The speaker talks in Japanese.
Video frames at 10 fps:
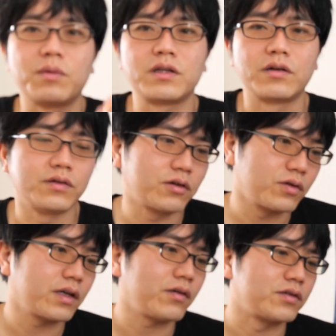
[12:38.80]
収まってるんで
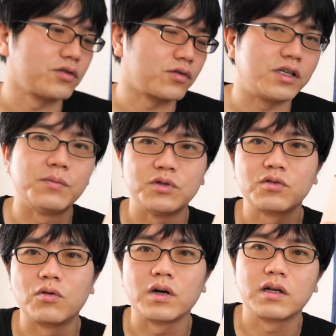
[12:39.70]
これだけはちょっとキープし
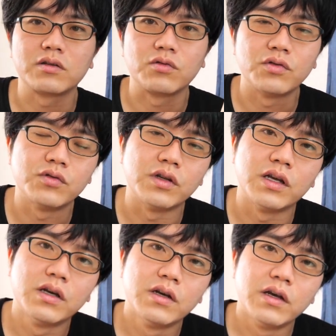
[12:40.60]
とこうかなというふう
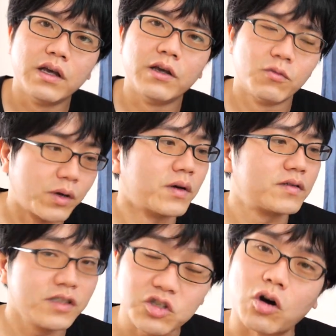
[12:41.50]
に、えー、思いま
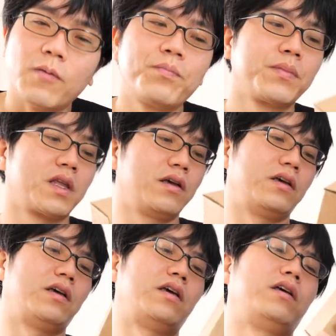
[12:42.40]
す以上、
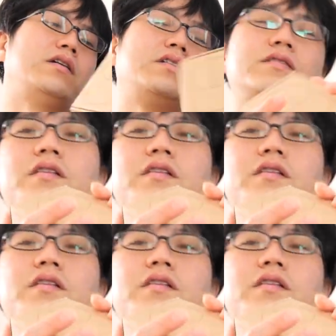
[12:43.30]
えー、